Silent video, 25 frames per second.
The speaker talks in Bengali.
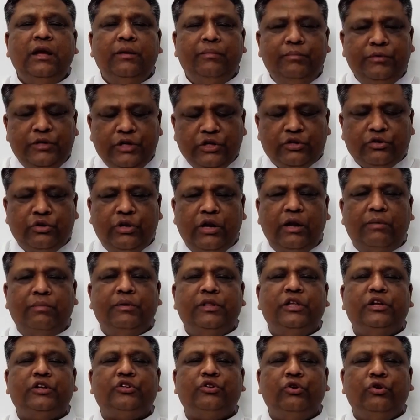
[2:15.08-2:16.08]
বিশেষ করে
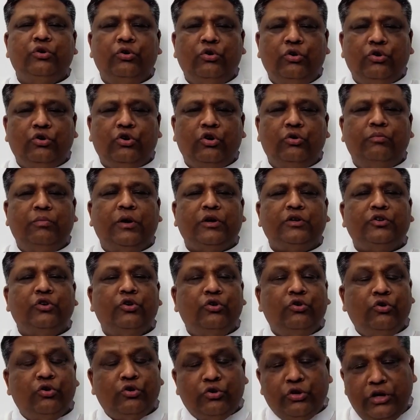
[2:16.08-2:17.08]
আমাদের সংগঠন বা
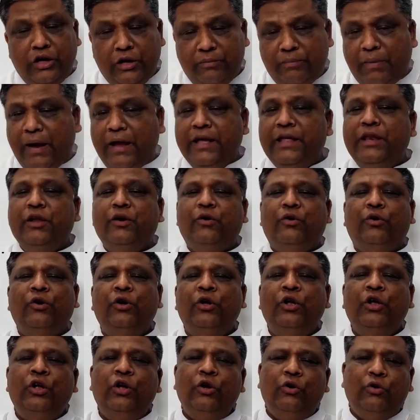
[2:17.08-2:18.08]
সংগঠনের বাইরেও
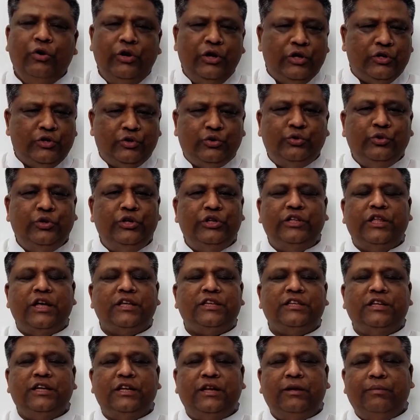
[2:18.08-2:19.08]
অনেক সুযোগ
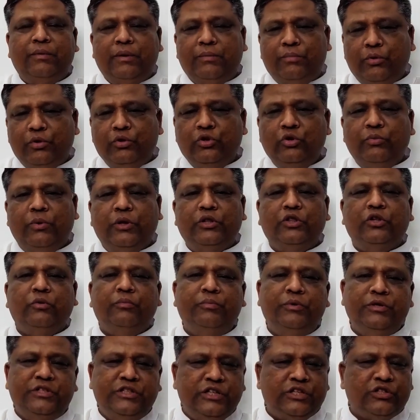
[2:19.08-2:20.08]
আছেন আমার বন্ধু বান্ধব
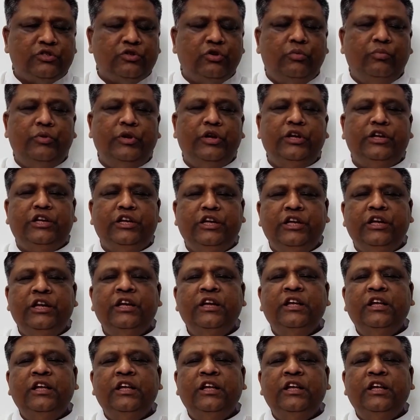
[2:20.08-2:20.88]
বিজনেস কমিউনিটি